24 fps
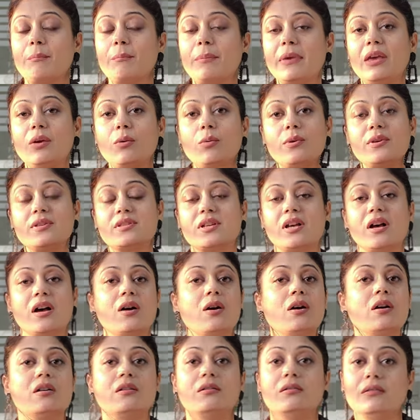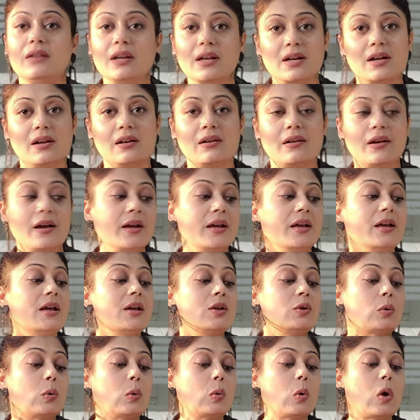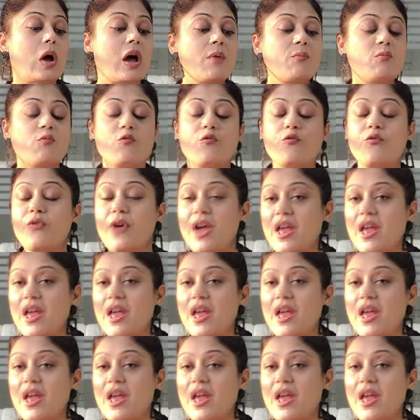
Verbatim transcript: पी इसका निकल रहा है तो आई एम